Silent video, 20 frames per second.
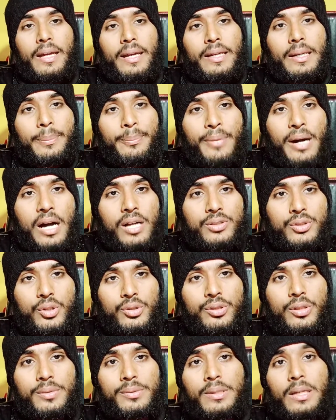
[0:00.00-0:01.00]
तो पाँच सौ
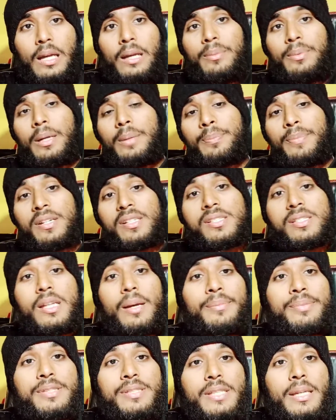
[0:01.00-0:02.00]
सब्सक्राइबर पर
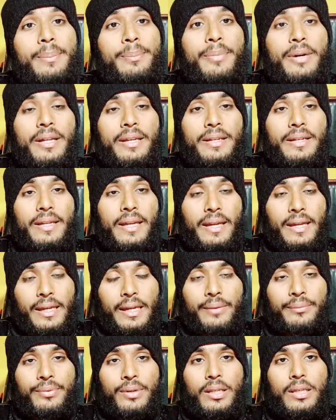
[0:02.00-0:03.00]
सबसे बड़ी
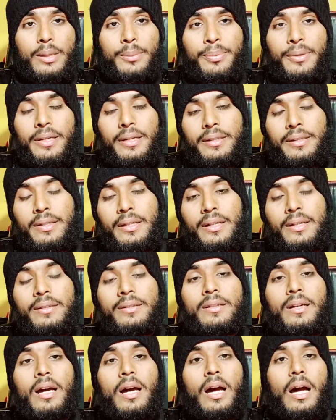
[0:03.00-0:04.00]
ये बेनिफिट है
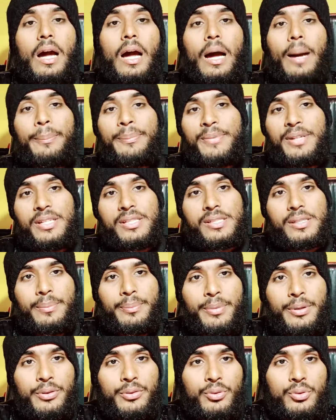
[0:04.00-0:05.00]
आप किसी
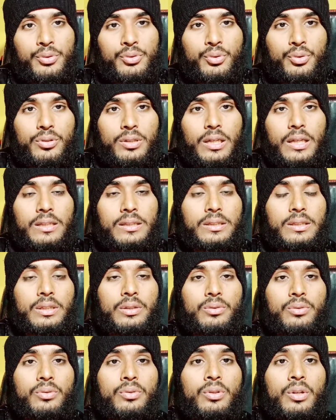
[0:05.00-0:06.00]
वीडियोज़ को डालते
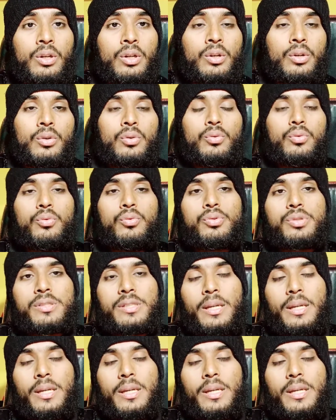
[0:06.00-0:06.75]
हो उसके